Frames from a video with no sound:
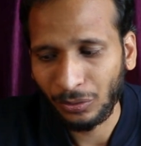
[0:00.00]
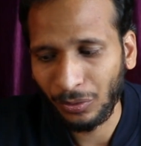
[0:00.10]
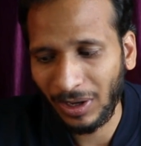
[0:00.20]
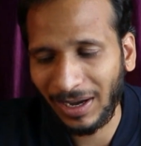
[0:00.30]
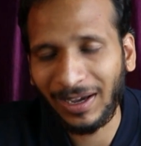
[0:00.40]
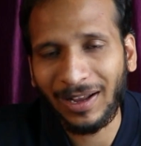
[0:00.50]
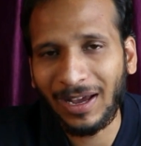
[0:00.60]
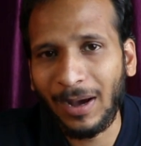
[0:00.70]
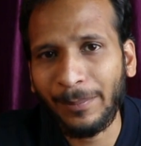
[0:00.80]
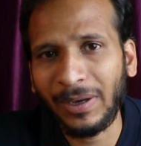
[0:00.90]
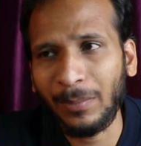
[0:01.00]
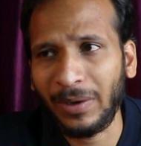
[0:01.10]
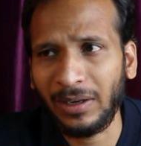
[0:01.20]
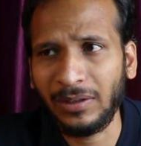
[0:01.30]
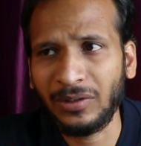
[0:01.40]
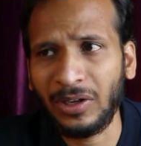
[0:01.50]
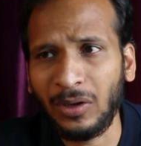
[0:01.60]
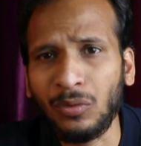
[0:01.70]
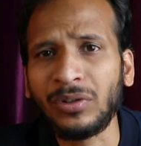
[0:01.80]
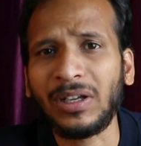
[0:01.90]
तो अगर आपने मान लीजिए
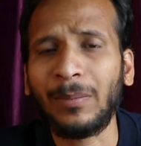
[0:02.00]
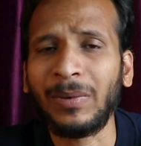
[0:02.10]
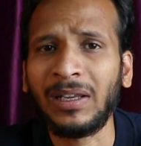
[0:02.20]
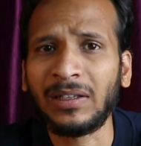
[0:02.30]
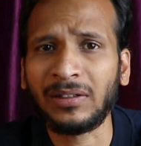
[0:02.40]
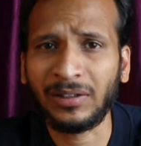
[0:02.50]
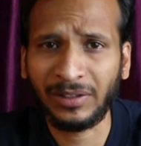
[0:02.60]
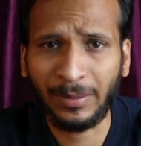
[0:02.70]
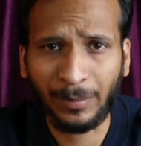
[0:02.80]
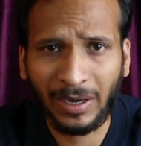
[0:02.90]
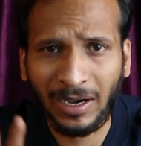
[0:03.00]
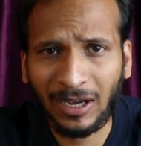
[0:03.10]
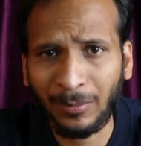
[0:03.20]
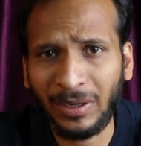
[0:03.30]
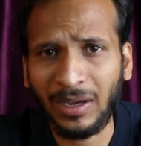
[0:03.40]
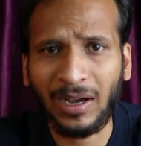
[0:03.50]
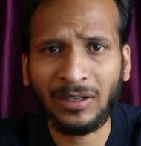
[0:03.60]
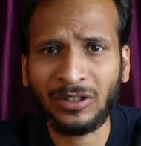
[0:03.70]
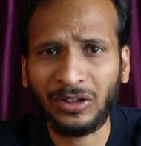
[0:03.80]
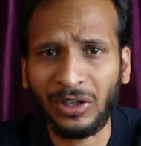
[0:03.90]
उस एप्लीकेशन से बाहर भी
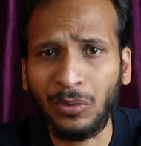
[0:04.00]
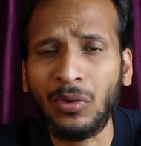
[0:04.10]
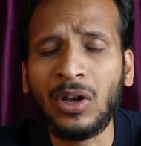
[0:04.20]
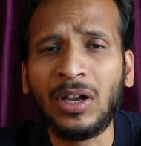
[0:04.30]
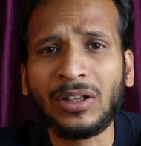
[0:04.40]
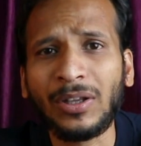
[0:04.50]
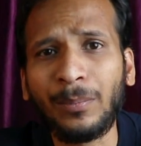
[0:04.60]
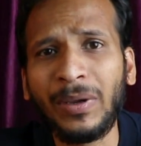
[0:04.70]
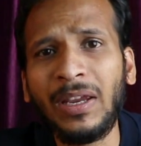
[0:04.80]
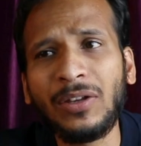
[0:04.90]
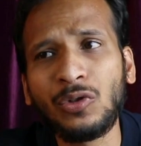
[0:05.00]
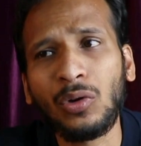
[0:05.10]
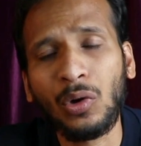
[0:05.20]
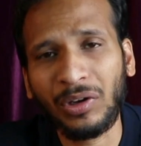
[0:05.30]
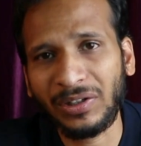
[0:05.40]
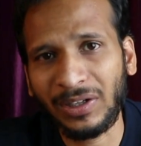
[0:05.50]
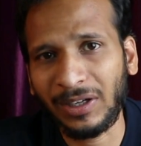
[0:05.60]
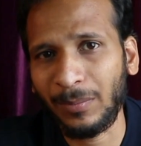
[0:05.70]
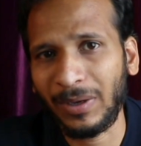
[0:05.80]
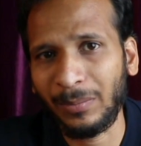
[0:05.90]
आ जाते हो तब भी जो लोकेशन
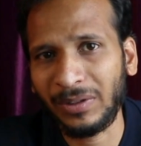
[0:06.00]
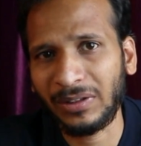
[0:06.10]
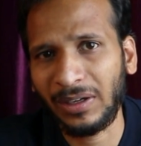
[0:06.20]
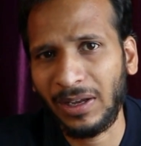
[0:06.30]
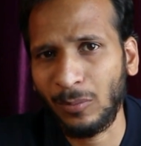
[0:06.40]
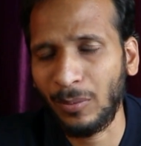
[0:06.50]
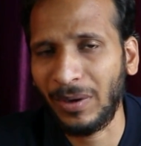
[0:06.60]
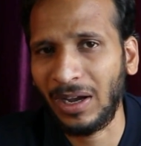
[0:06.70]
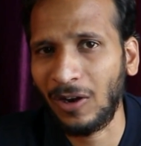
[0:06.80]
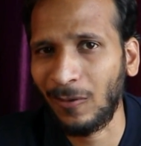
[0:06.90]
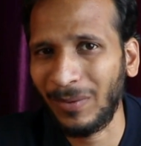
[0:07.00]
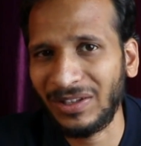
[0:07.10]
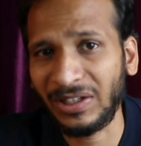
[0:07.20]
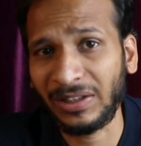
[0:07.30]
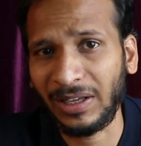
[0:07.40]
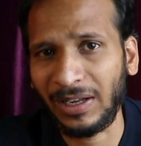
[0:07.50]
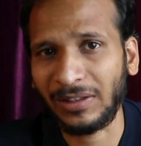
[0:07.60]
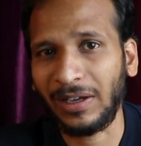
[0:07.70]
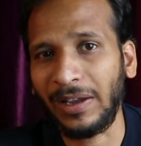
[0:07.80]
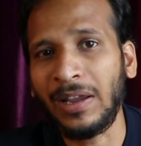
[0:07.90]
का परमिशन है वो बैकग्राउंड में चलता
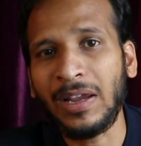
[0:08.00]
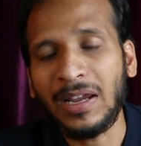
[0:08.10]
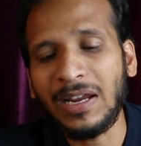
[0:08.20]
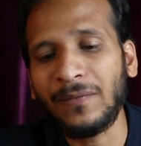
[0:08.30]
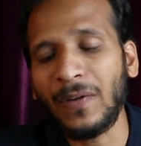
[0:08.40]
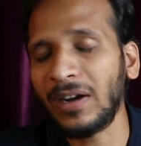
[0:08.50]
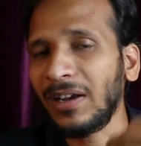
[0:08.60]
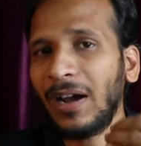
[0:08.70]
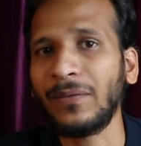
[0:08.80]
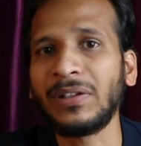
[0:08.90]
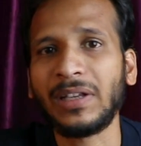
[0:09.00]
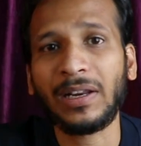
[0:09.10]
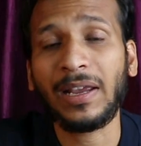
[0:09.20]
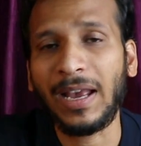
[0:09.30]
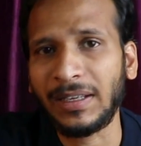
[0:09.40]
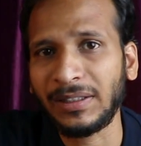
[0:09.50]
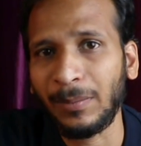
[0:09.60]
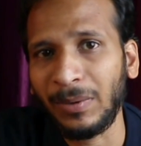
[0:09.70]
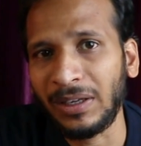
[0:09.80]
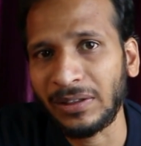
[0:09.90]
रहता है इनफैक्ट काफ़ी सारे
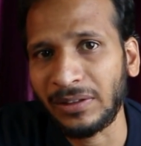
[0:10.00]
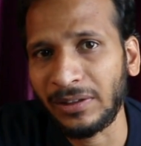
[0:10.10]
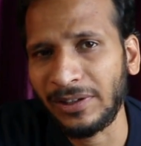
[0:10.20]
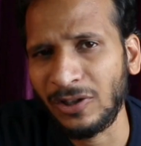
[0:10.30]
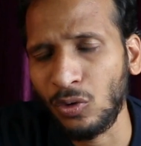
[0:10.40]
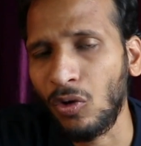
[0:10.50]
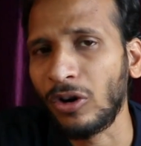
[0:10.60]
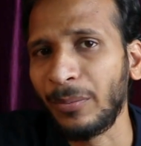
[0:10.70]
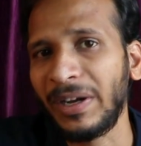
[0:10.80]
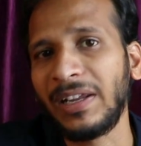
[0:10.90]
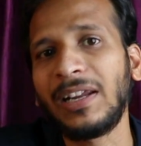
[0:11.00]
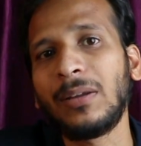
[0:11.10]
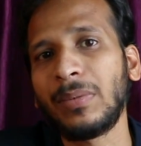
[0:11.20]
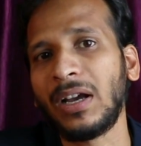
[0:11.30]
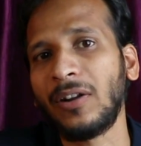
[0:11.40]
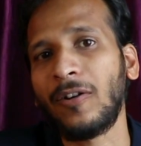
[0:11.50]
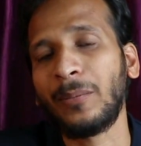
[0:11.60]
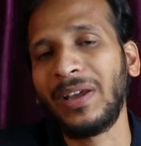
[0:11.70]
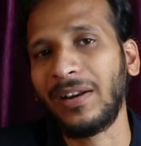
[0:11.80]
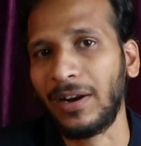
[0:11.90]
ऐसे एप्लीकेशन है जो ऑटोमेटिकली
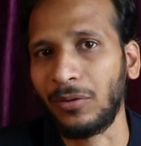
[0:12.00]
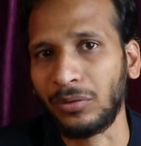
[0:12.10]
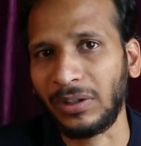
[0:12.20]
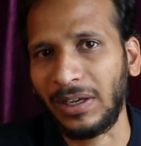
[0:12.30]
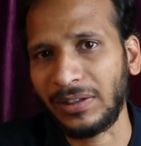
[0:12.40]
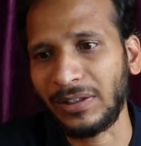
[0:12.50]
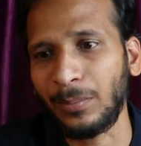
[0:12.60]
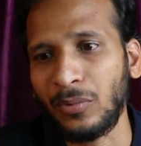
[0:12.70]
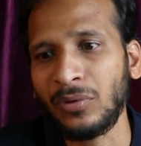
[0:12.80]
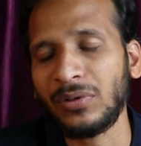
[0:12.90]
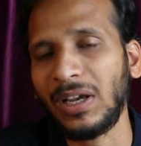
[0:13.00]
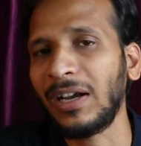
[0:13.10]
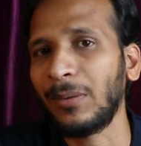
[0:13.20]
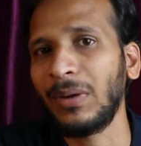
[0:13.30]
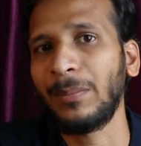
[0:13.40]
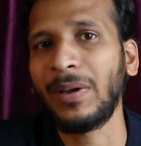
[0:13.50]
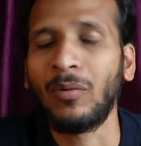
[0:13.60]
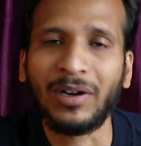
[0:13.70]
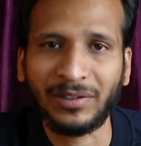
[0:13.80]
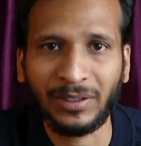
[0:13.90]
बैकग्राउंड में रन होता है सपोज अगर मैं यहाँ पे
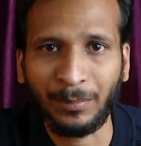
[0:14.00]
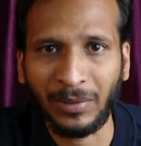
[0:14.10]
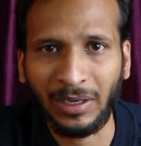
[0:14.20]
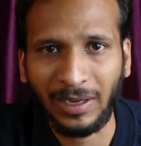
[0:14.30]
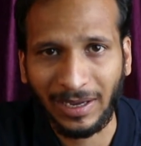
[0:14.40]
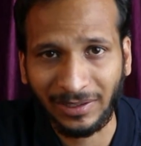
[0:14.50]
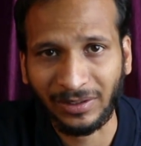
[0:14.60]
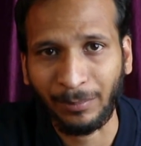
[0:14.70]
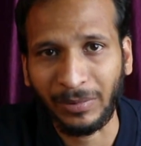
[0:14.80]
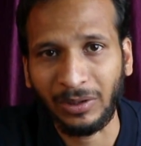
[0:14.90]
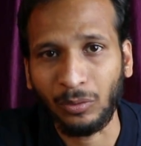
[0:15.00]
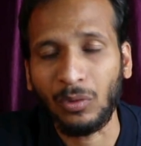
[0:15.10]
व्हाट्सएप की एग्जांपल